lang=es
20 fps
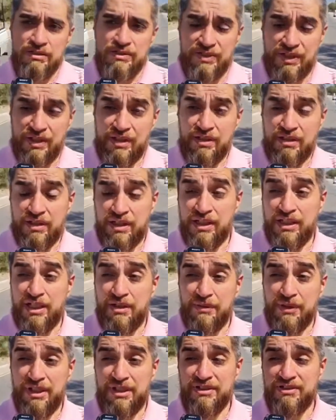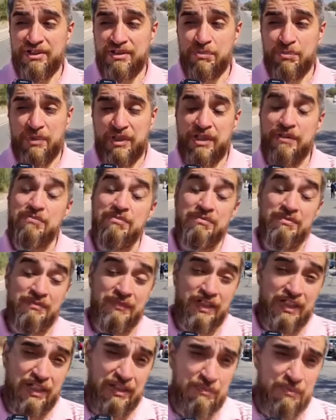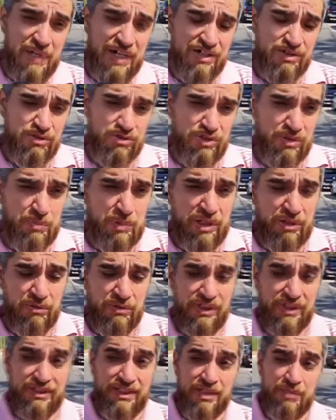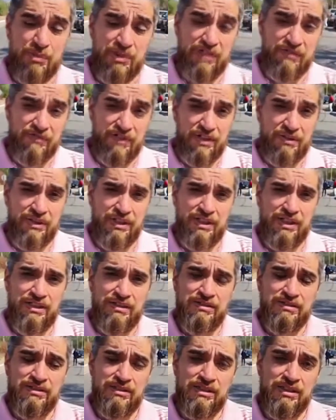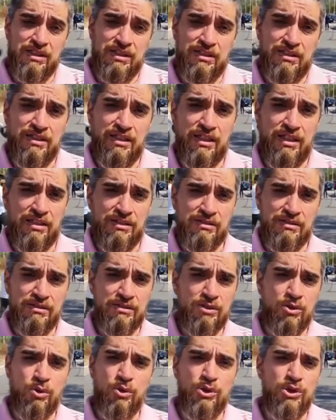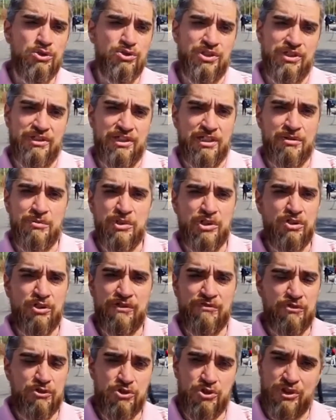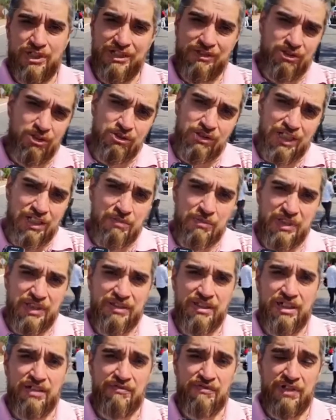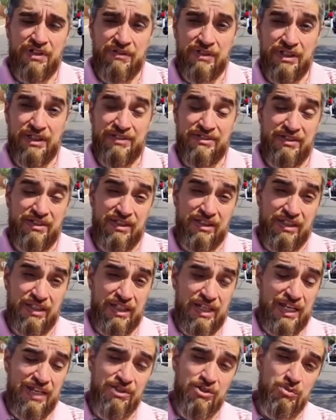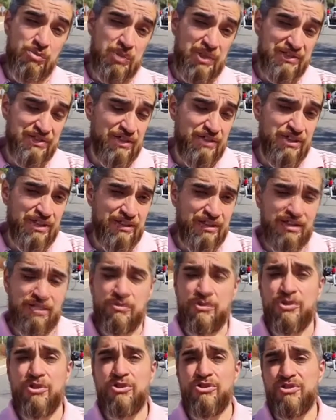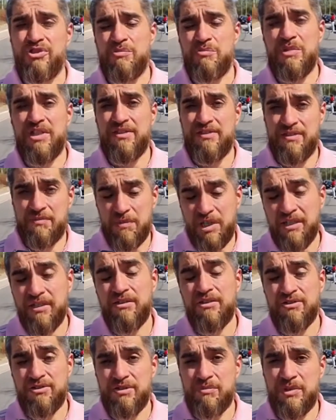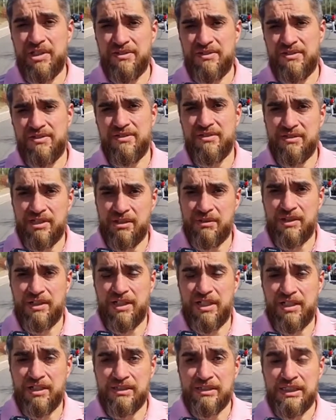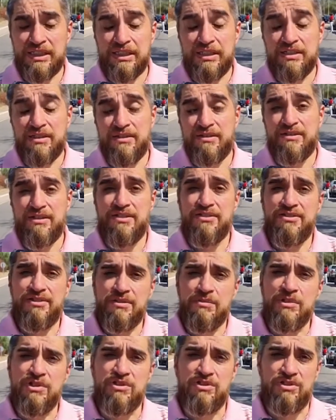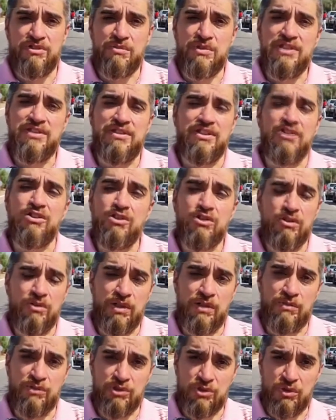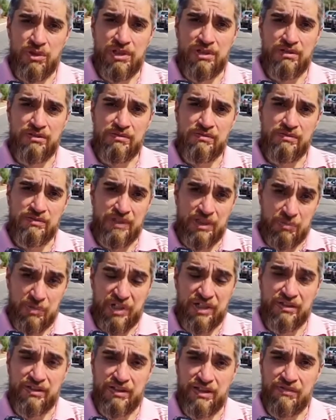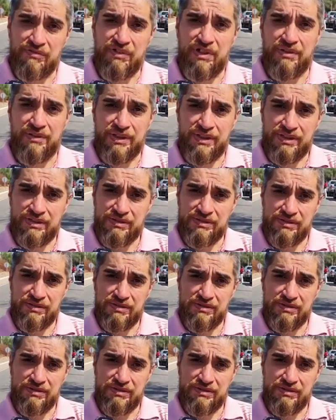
Sí, en abril, en marzo se paró una etapa la fábrica y en junio se terminó de funcionar totalmente la fábrica. Así que del año pasado ya tenemos 12 meses, más de 12 meses sin trabajar y encima 12 meses que no cobramos sueldo de parte de la fábrica.